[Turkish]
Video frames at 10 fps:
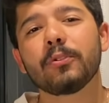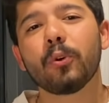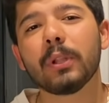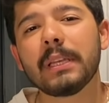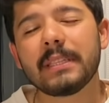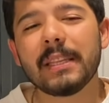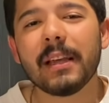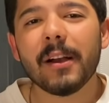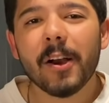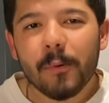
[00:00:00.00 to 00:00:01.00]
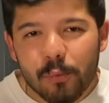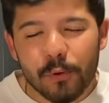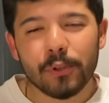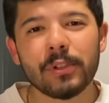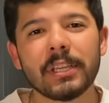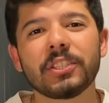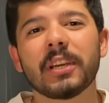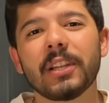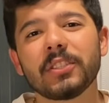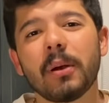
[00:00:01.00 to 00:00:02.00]
Dolayısıyla bu videodan
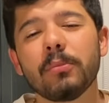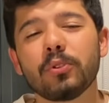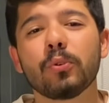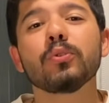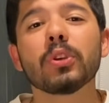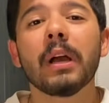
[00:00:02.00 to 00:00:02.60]
çıkaracağımız sonuç